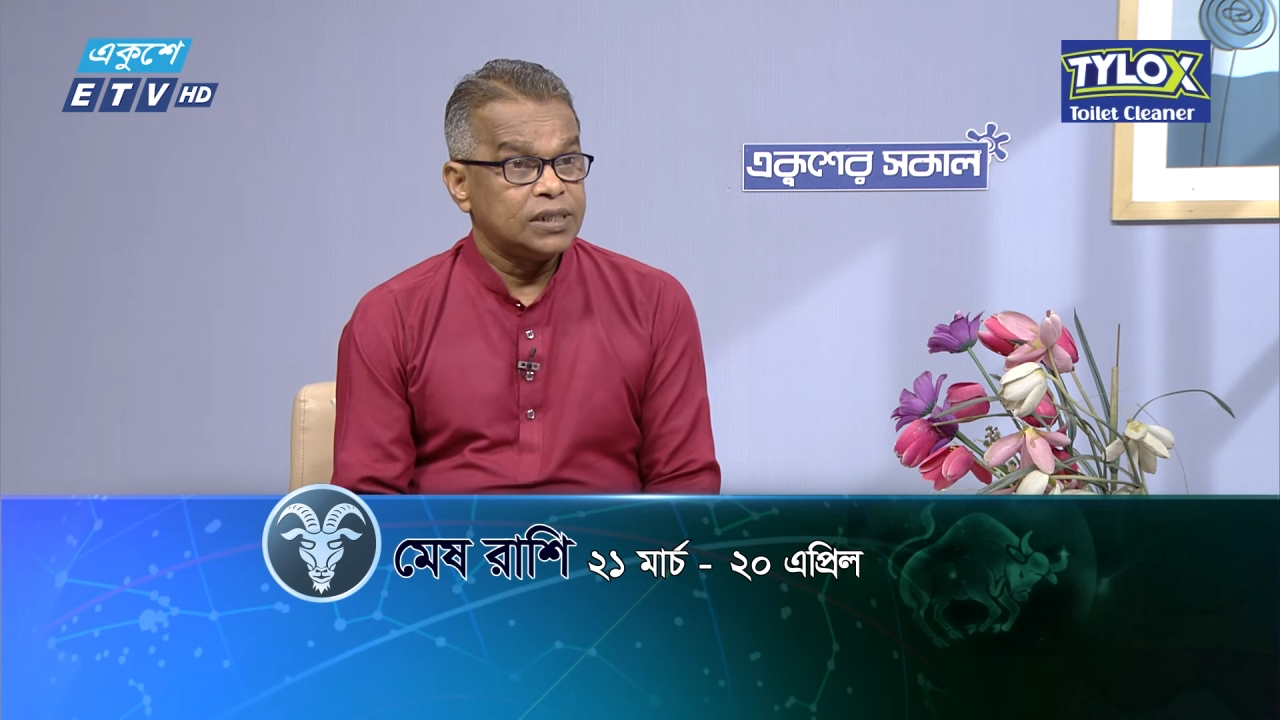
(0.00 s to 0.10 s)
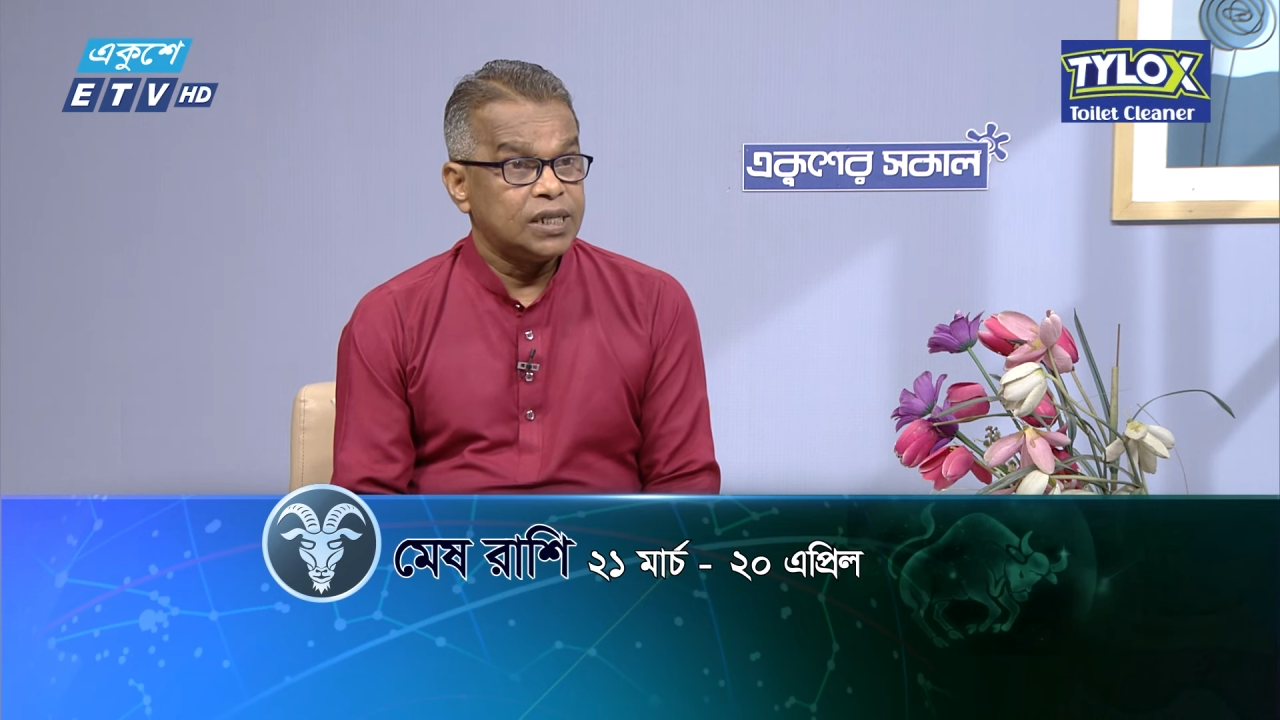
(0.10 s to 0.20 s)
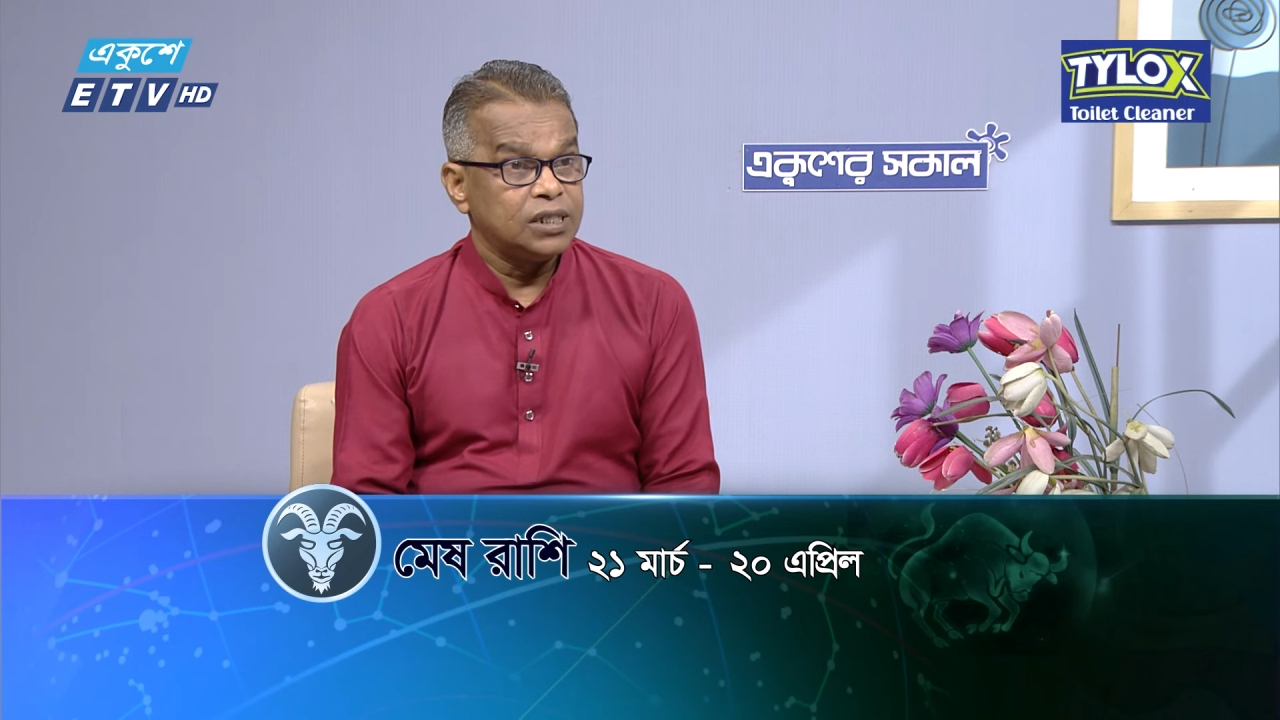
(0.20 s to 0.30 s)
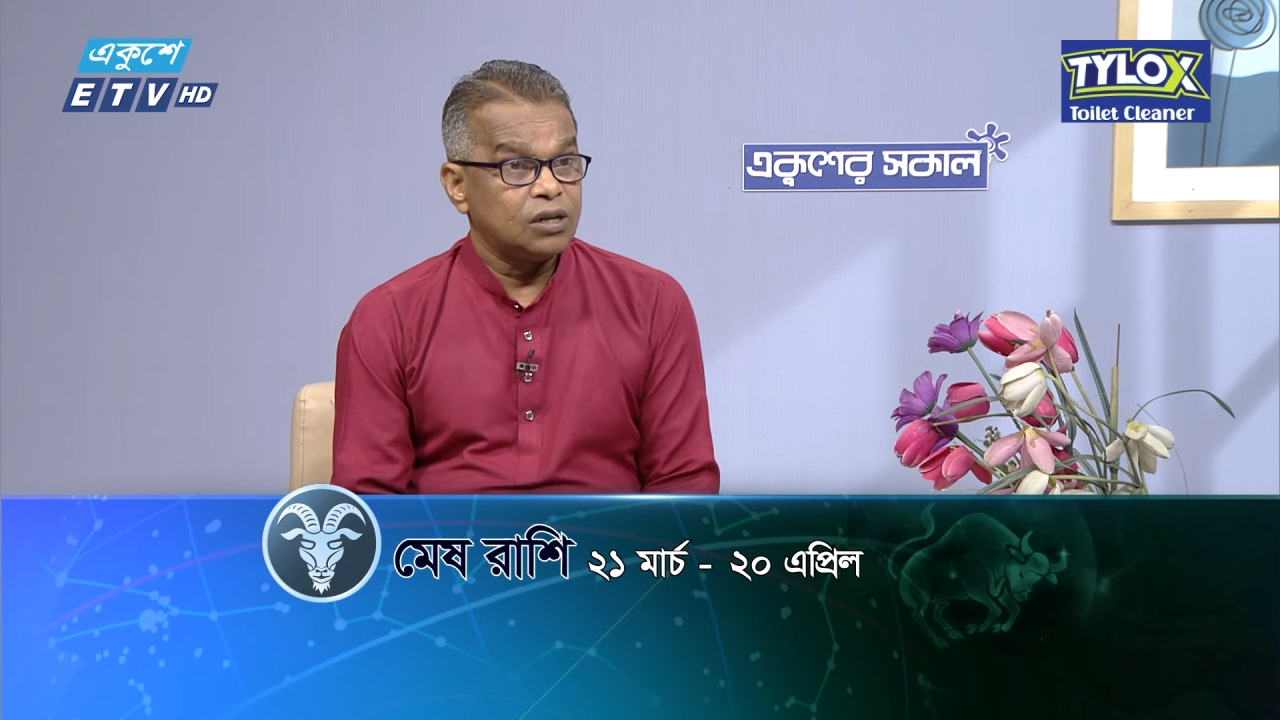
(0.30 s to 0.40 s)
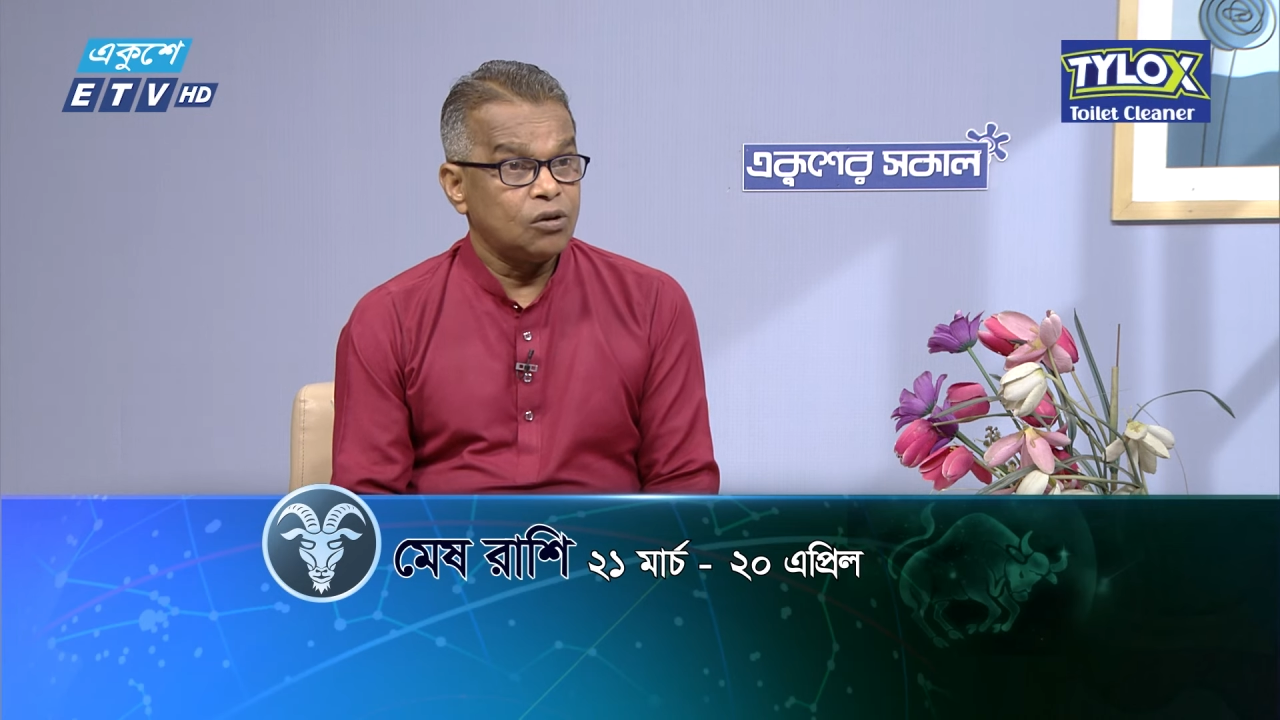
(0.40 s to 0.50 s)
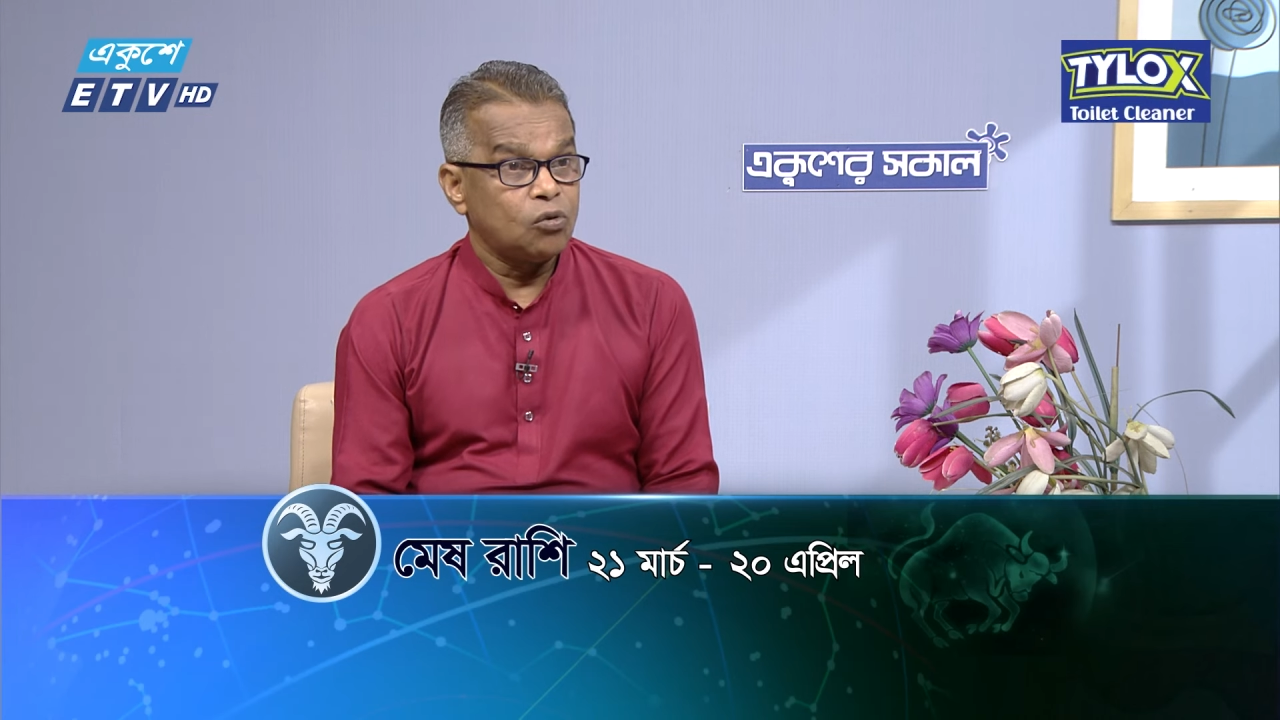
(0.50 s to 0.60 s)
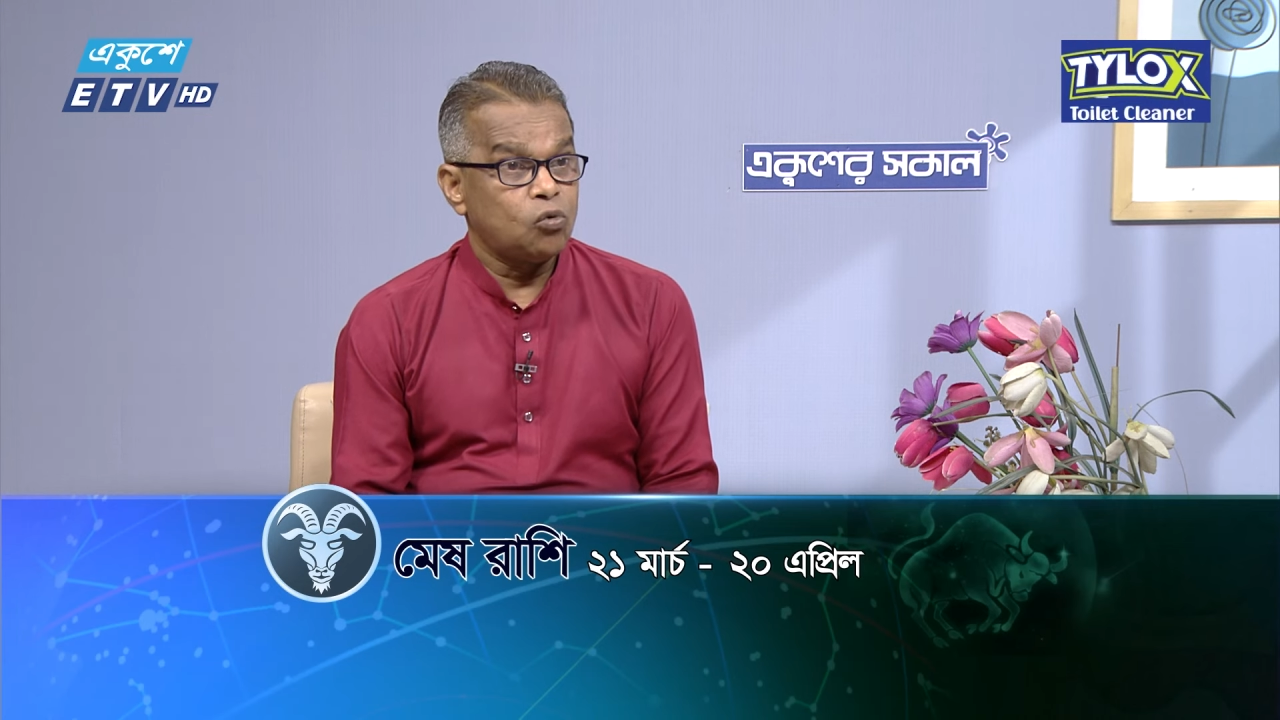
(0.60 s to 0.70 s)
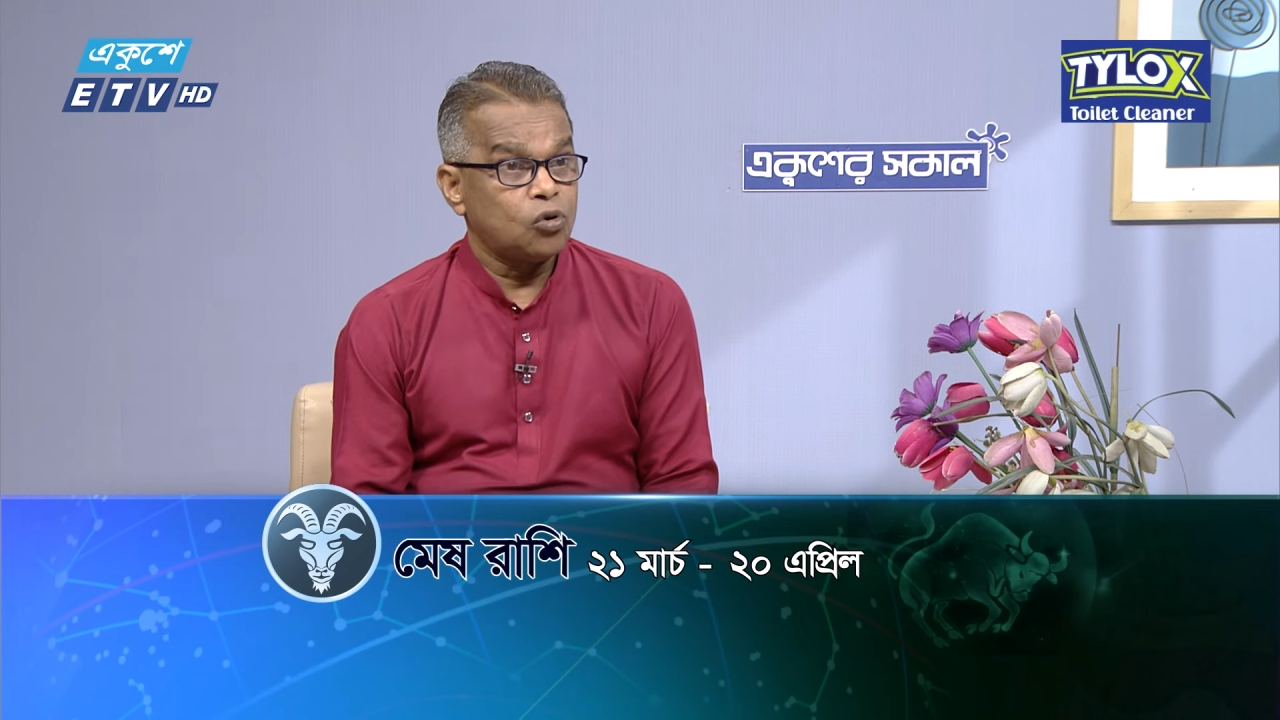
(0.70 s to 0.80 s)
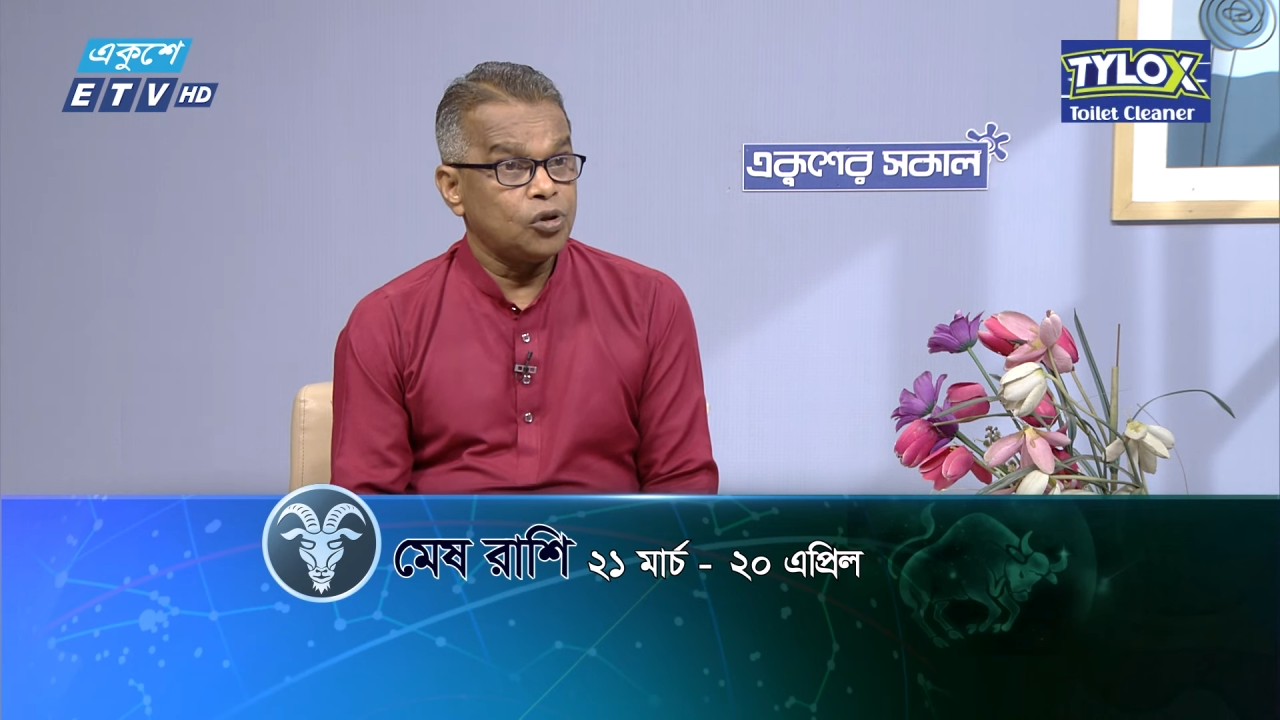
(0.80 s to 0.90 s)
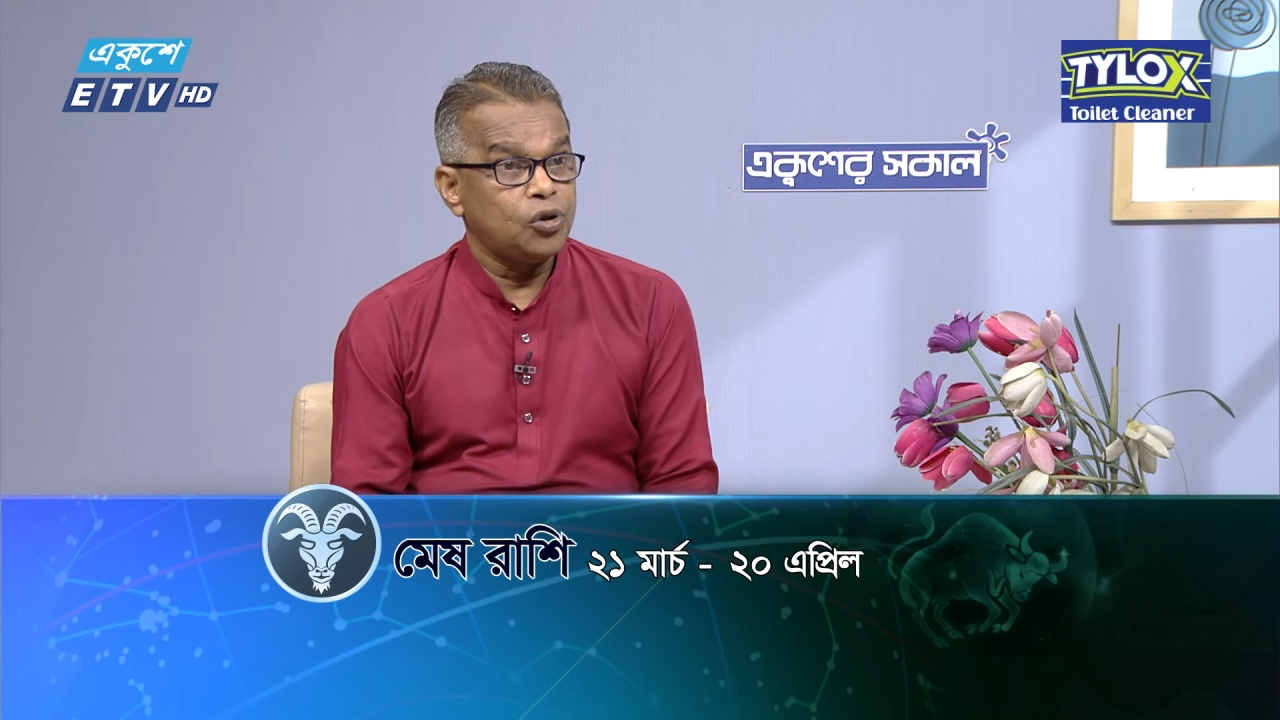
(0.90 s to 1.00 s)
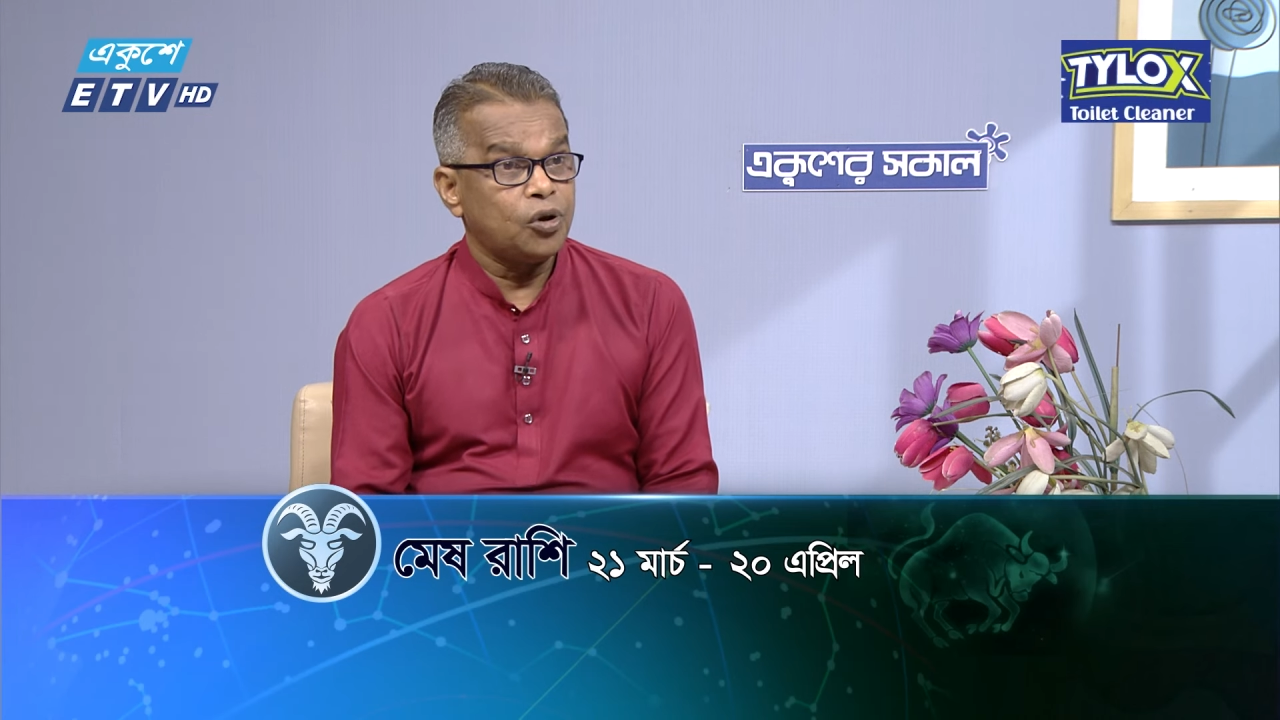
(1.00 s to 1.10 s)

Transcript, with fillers: সে যেন কোনো